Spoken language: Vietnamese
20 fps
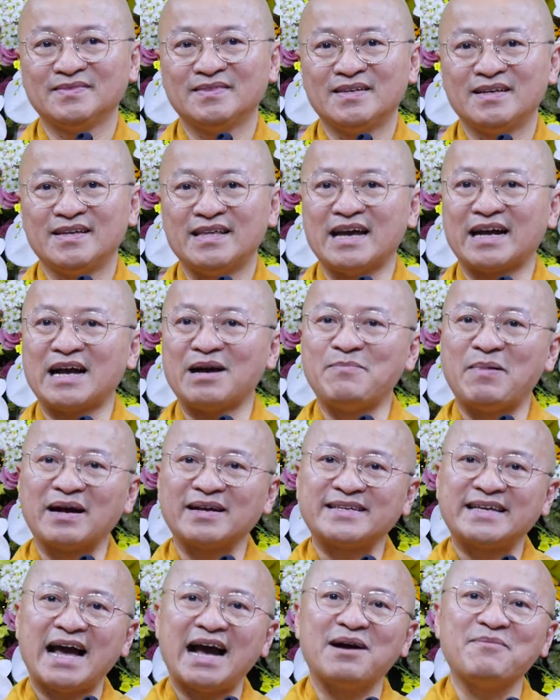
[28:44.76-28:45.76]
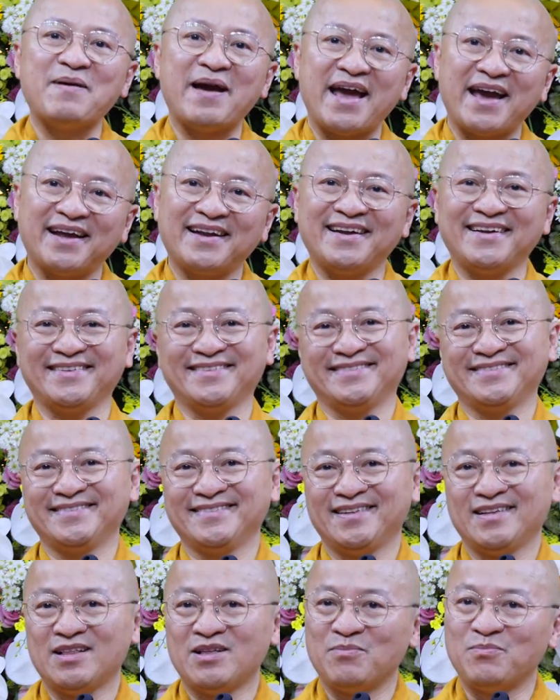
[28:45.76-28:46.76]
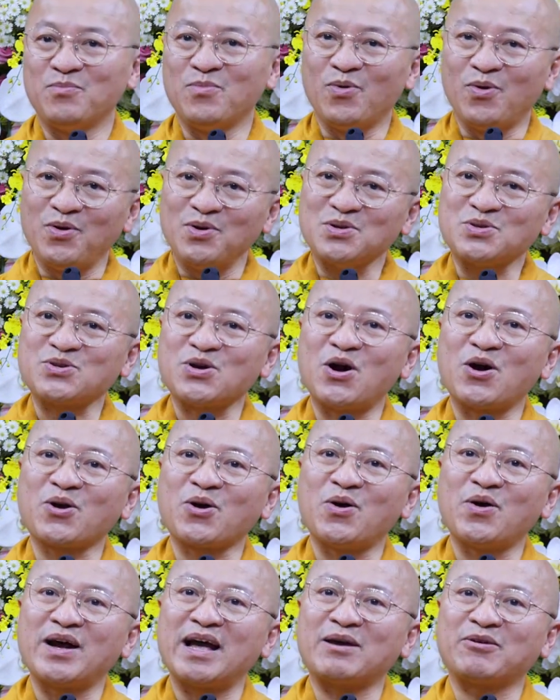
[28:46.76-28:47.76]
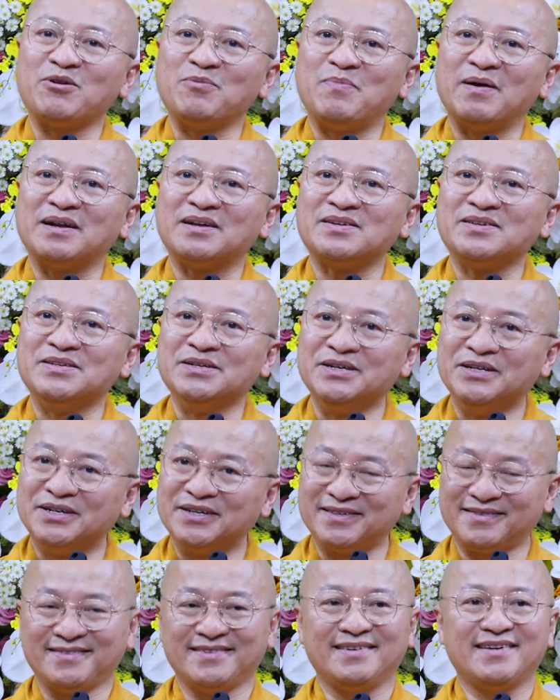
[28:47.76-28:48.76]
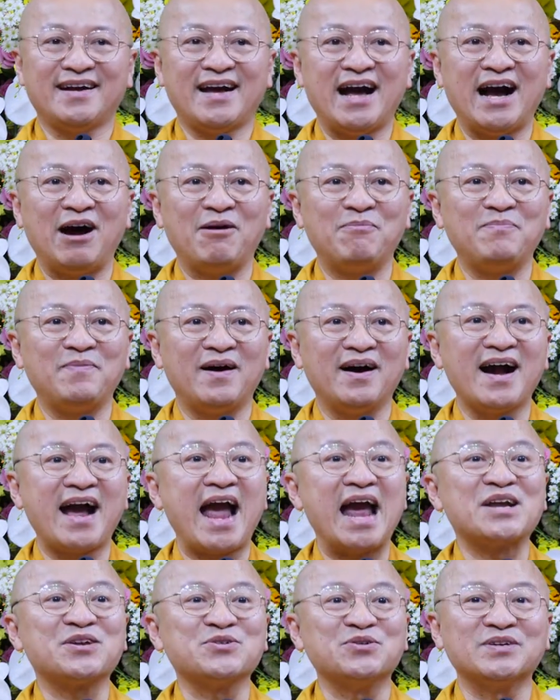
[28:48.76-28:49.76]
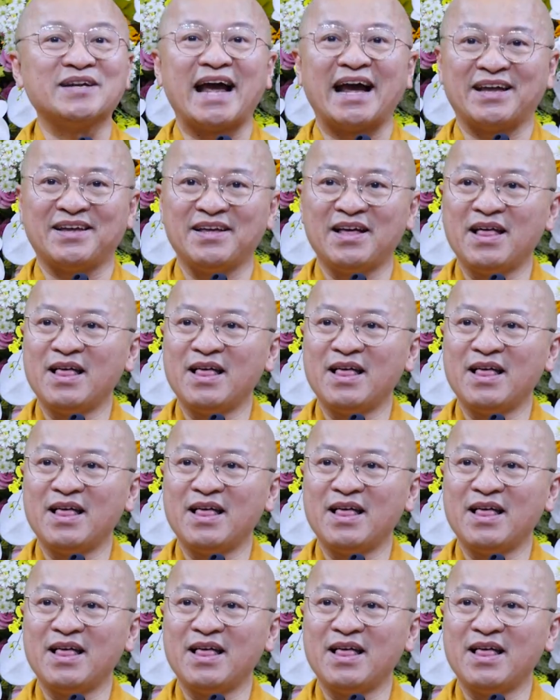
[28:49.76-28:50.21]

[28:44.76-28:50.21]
Và các bậc cha mẹ đó muốn cho con em của mình được học ở hai trường này,